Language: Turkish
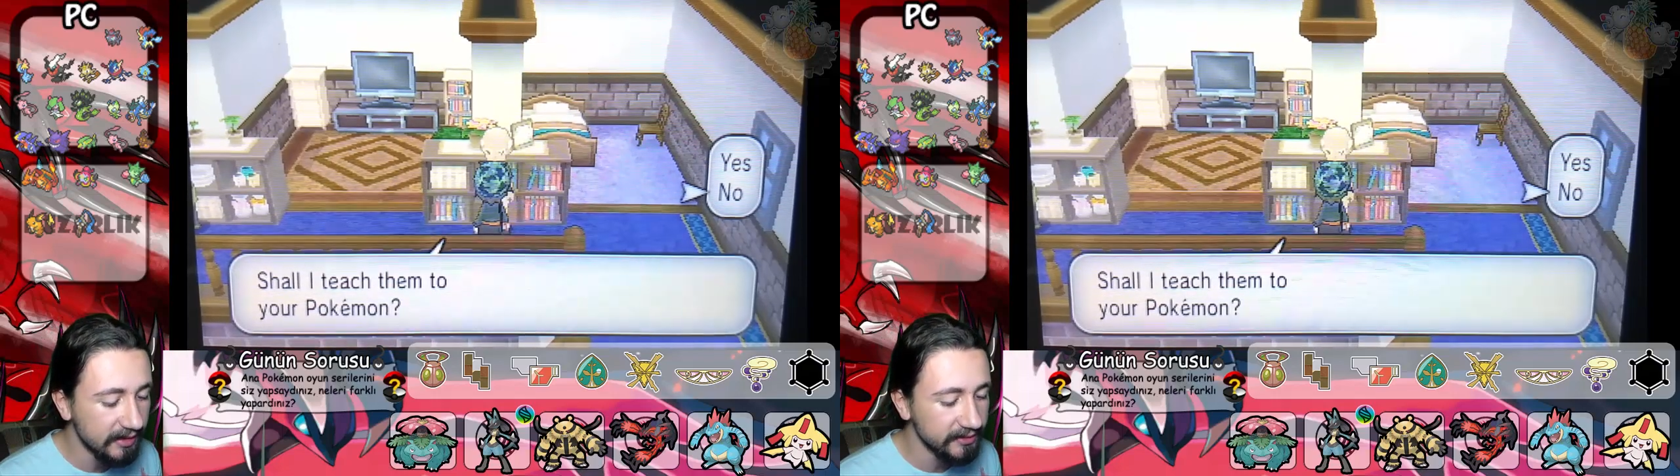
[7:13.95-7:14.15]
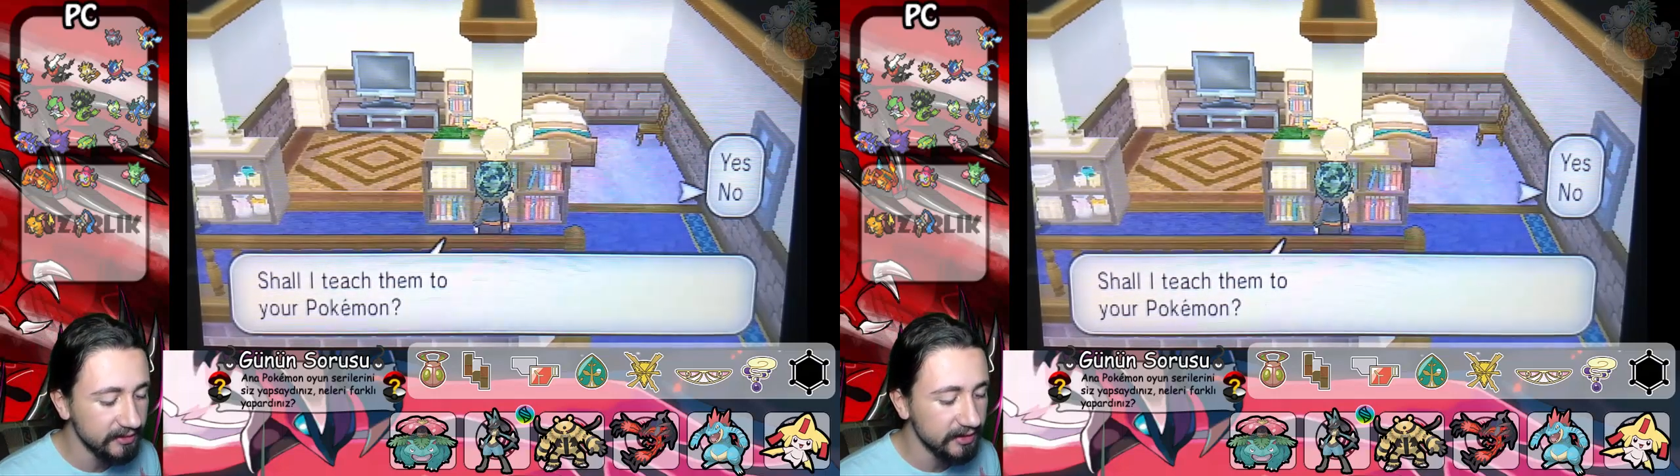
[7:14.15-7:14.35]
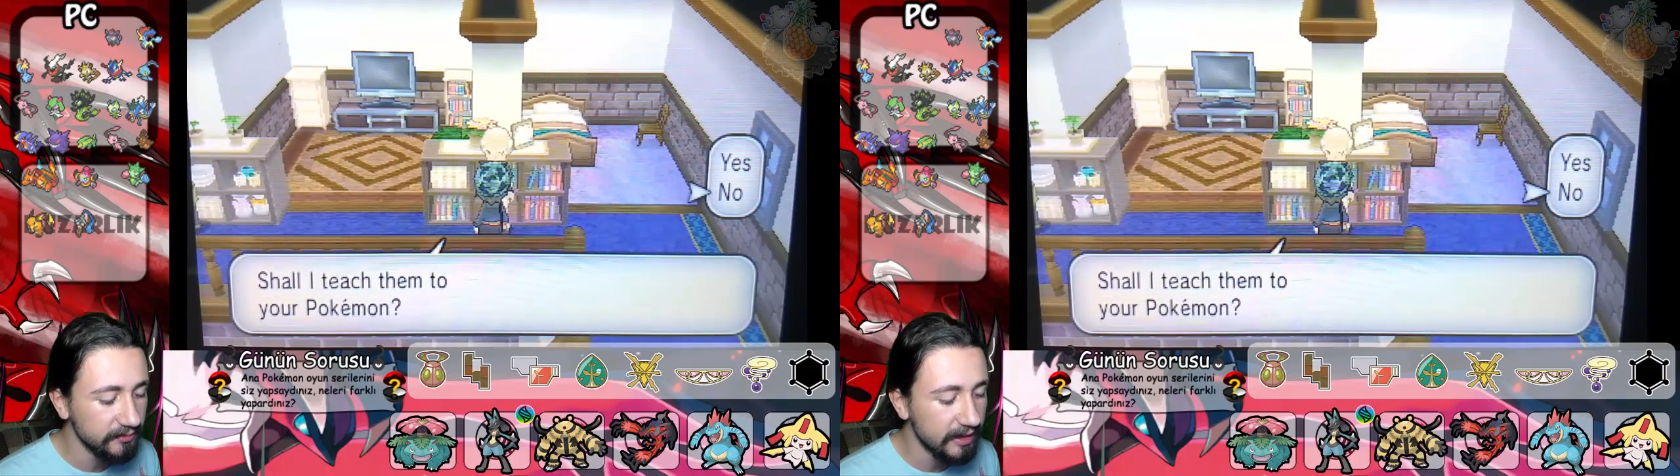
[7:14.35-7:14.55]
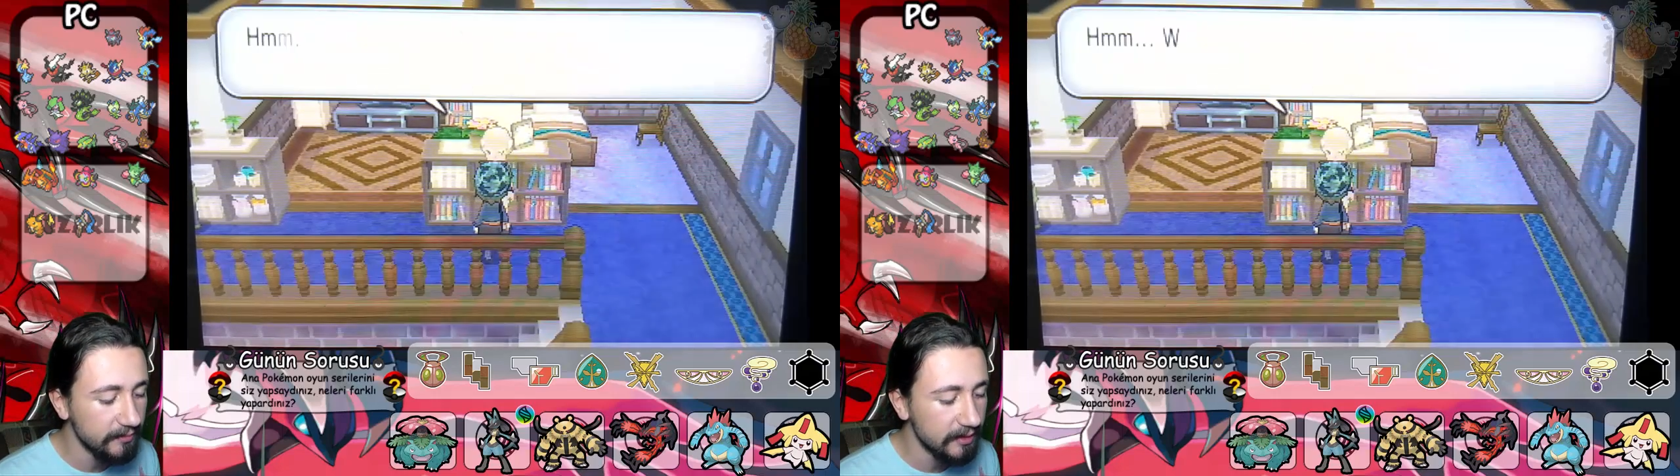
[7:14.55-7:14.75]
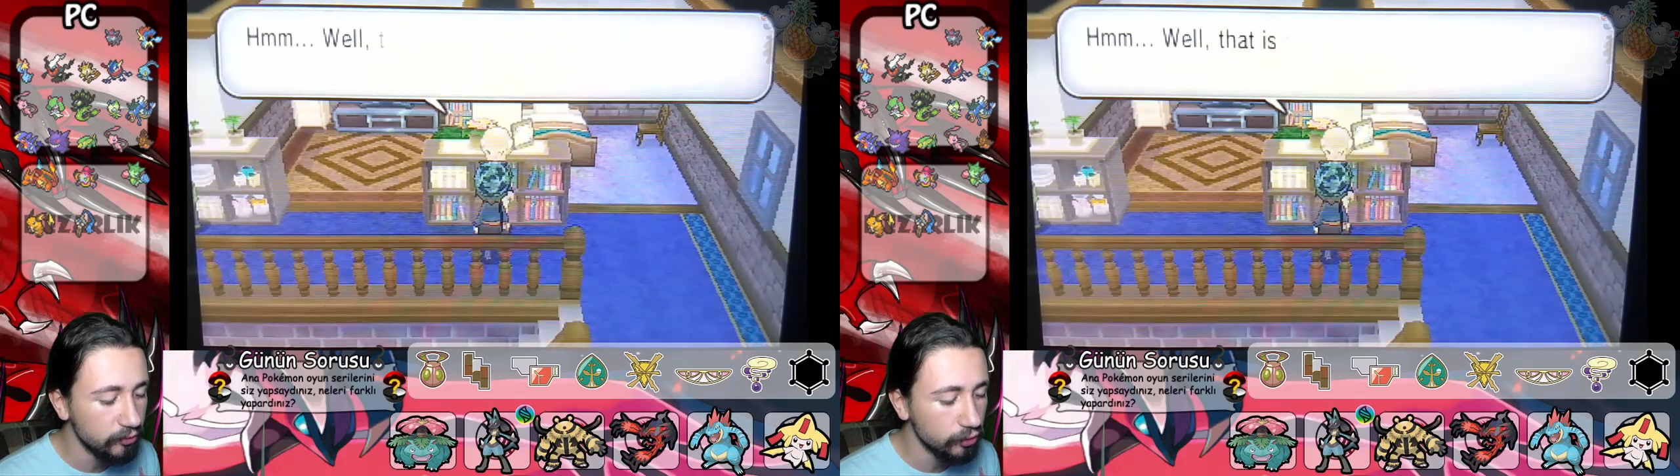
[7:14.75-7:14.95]

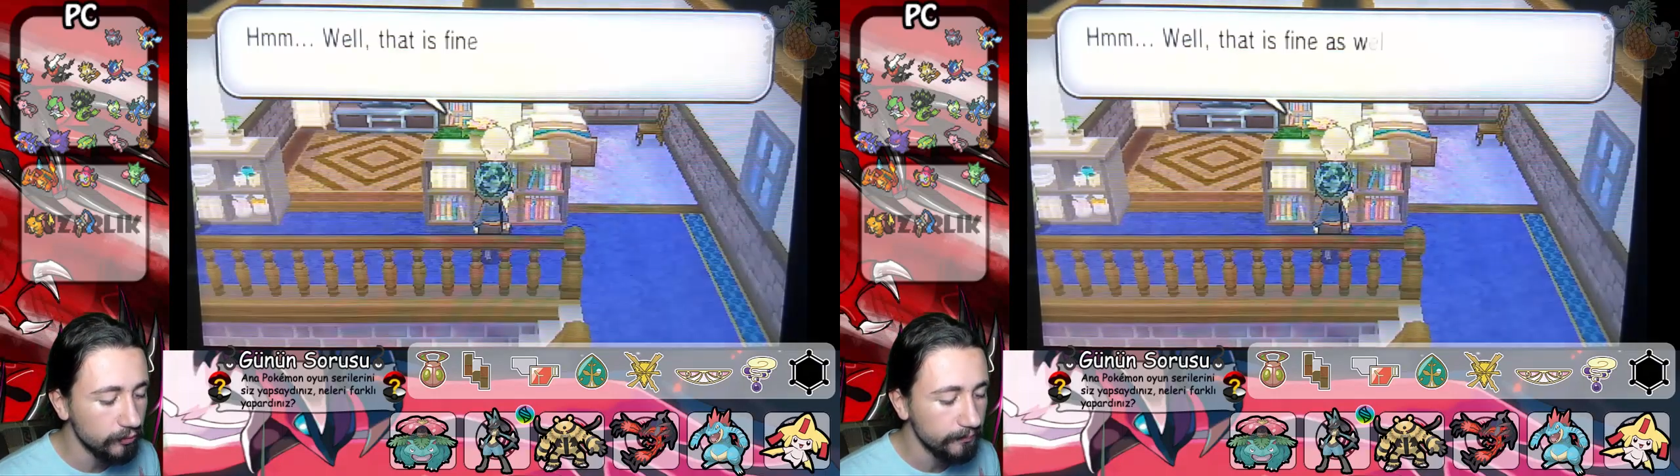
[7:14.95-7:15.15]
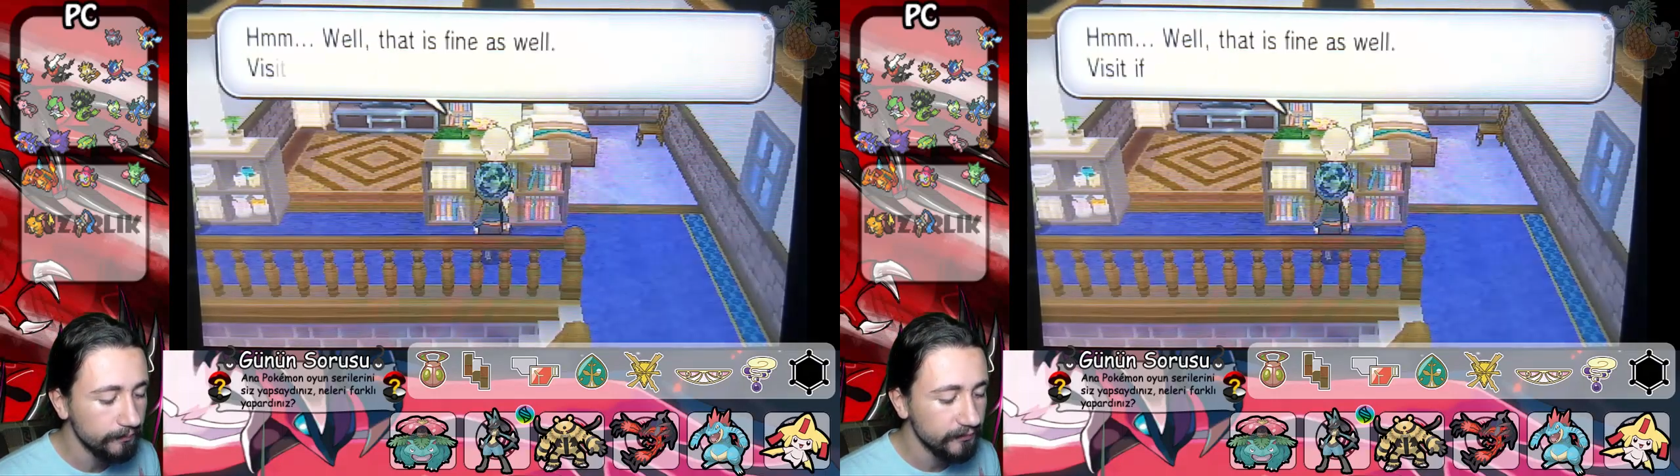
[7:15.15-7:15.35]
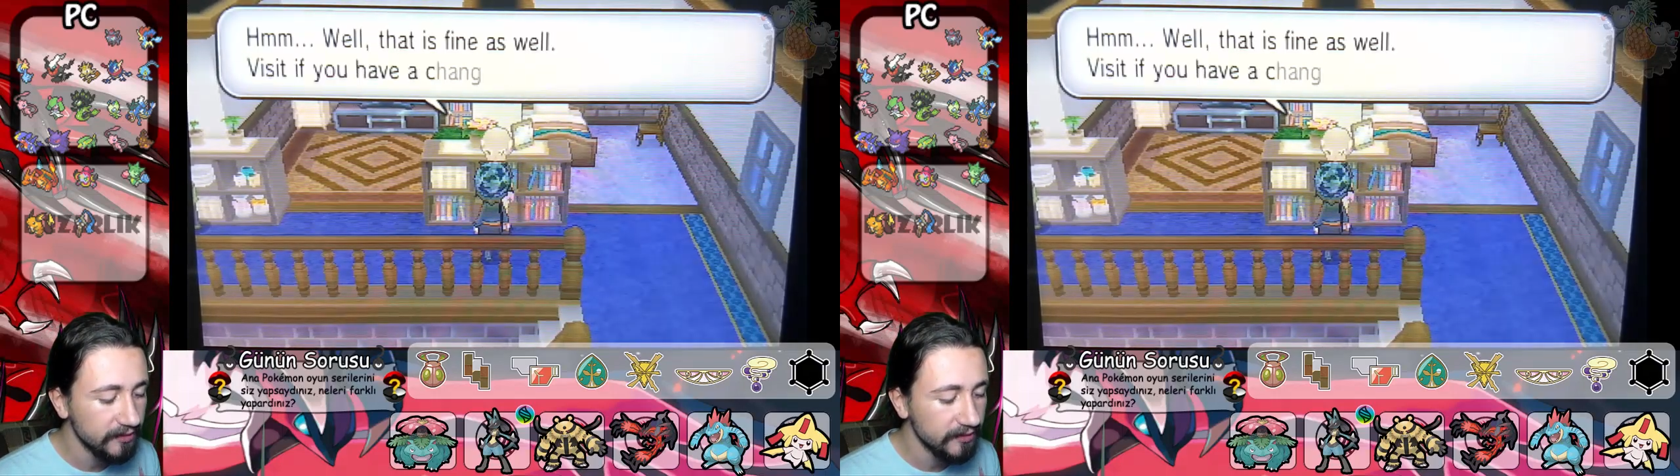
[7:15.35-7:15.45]
saldırılarımdan memnunum.